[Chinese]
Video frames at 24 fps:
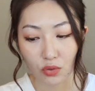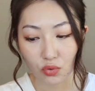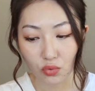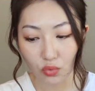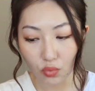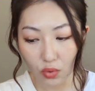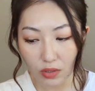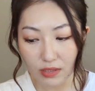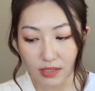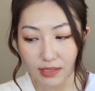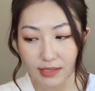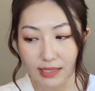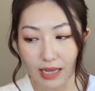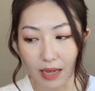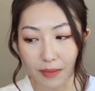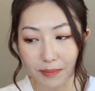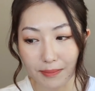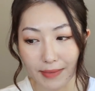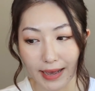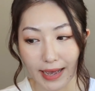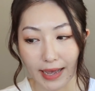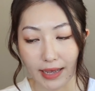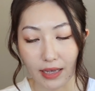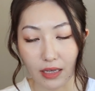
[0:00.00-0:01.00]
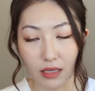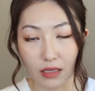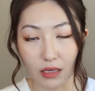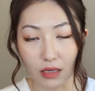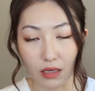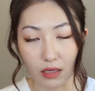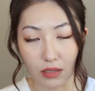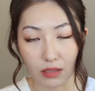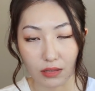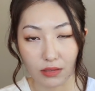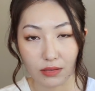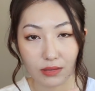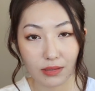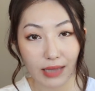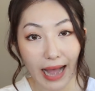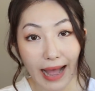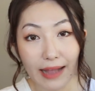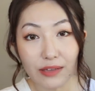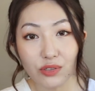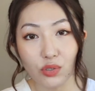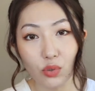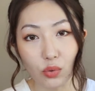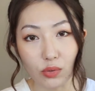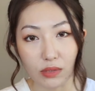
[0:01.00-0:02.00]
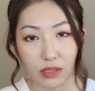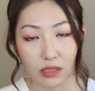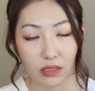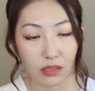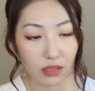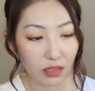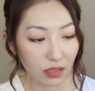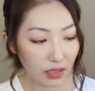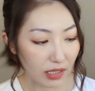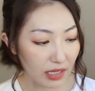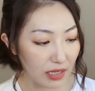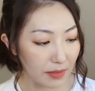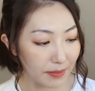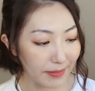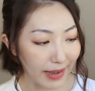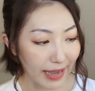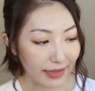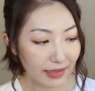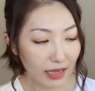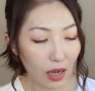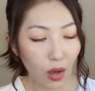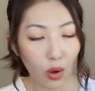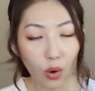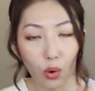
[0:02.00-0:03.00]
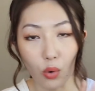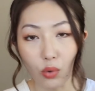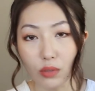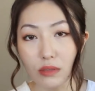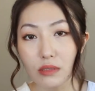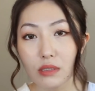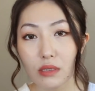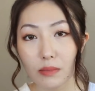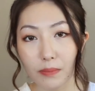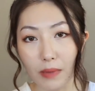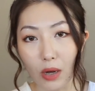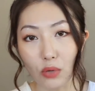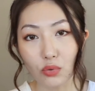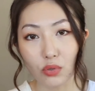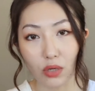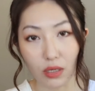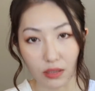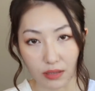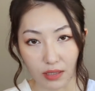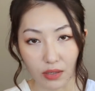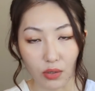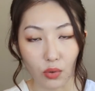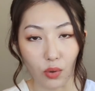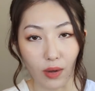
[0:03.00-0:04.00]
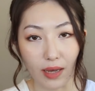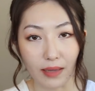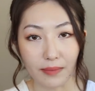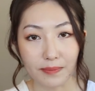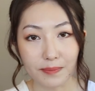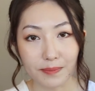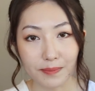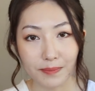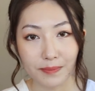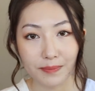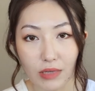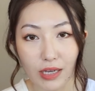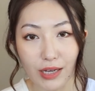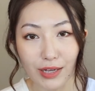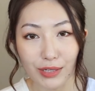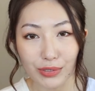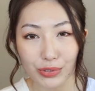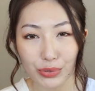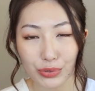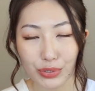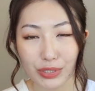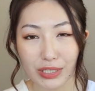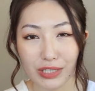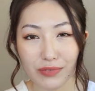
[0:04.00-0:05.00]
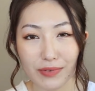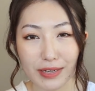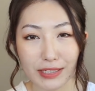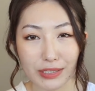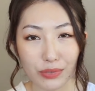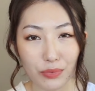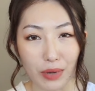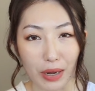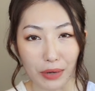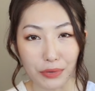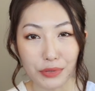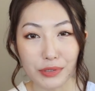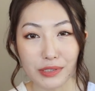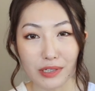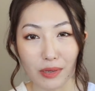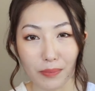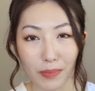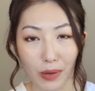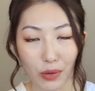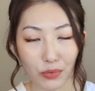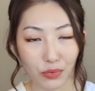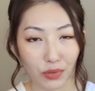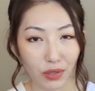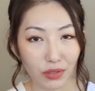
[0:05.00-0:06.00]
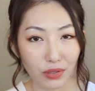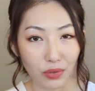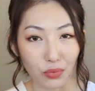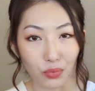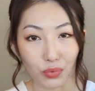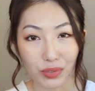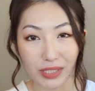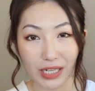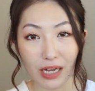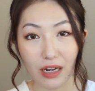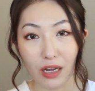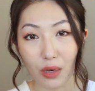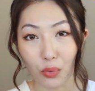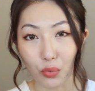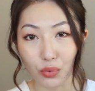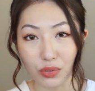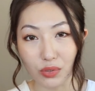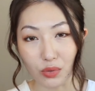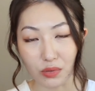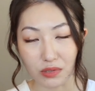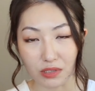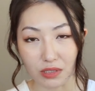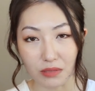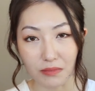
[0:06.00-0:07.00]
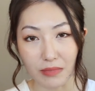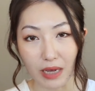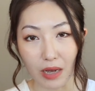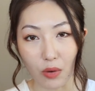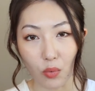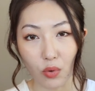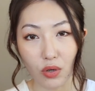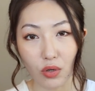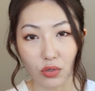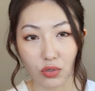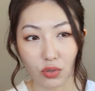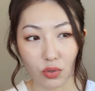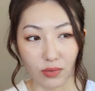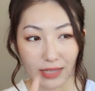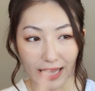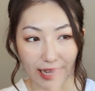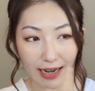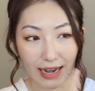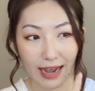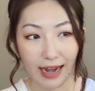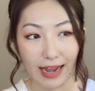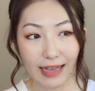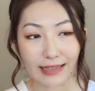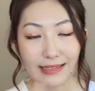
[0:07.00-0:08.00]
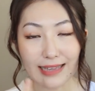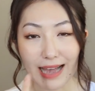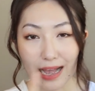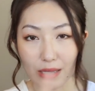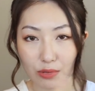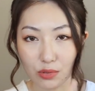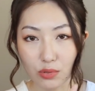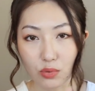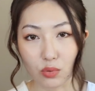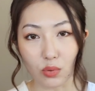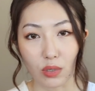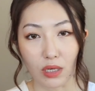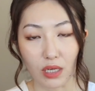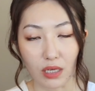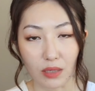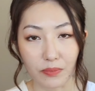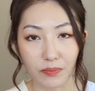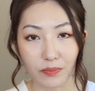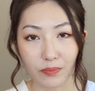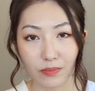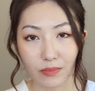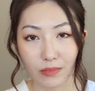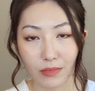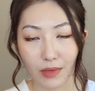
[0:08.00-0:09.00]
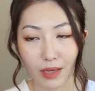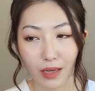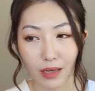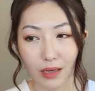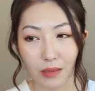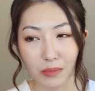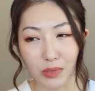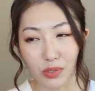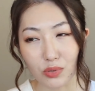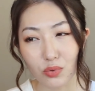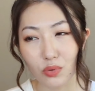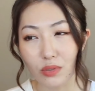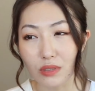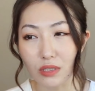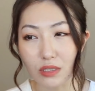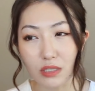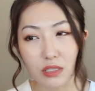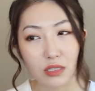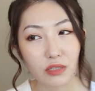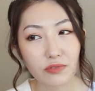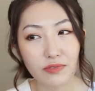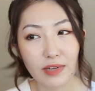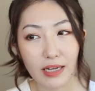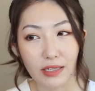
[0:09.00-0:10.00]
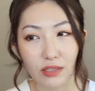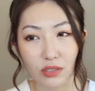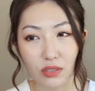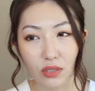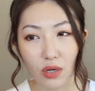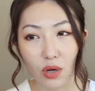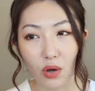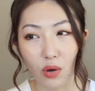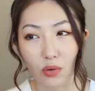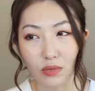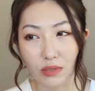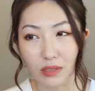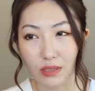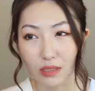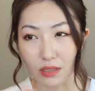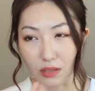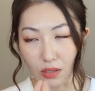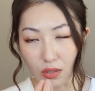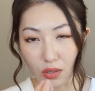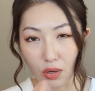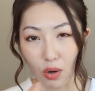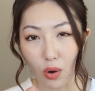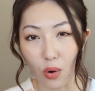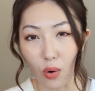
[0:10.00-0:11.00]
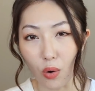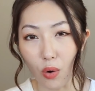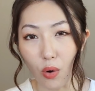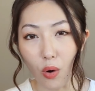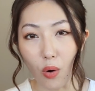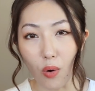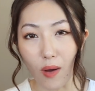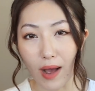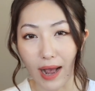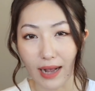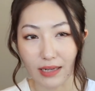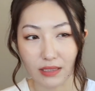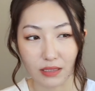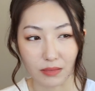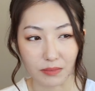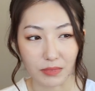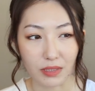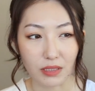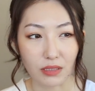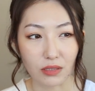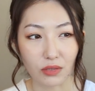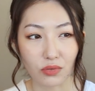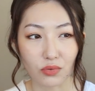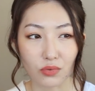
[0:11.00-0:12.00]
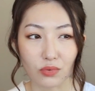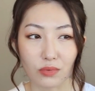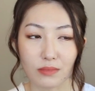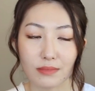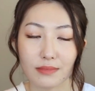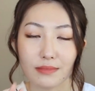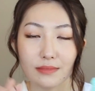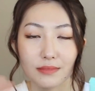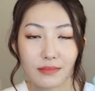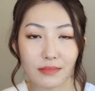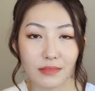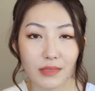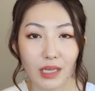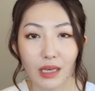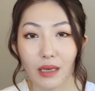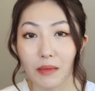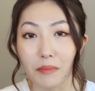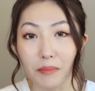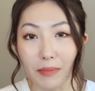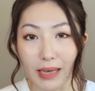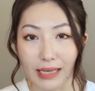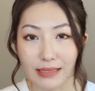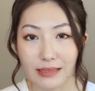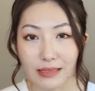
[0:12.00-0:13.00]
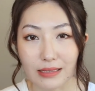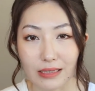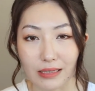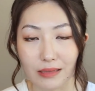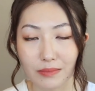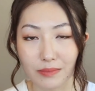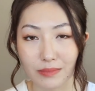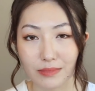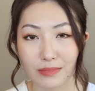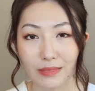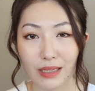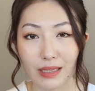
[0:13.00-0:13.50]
如果你想买呃含酒精的，可以买它红色包装的那款，就是因为这款绿色包装的无香料、无酒精嘛。我有时候拿它来擦嘴。比如说你吃饭之后，你可能口红啊什么的就很 messy，